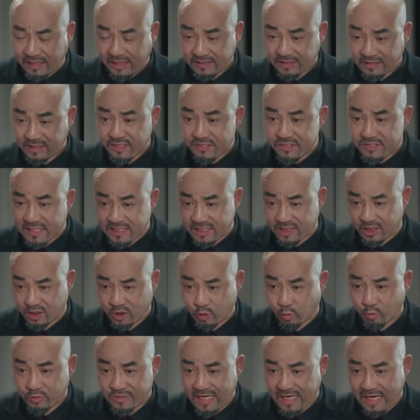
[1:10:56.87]
肯定认
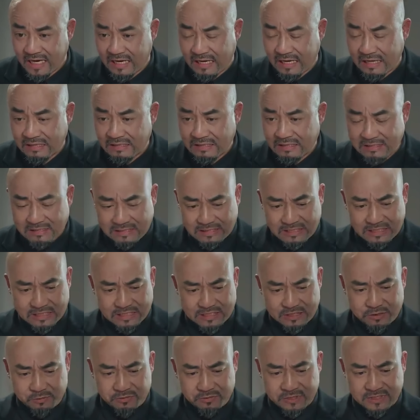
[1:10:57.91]
识苏家。
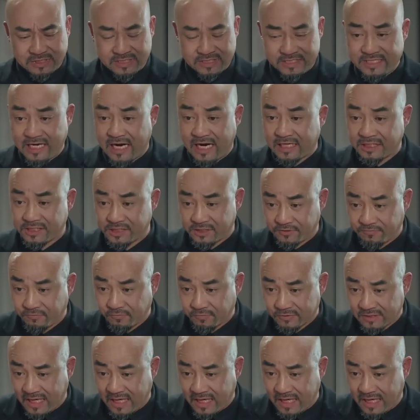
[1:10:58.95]
主人的家世复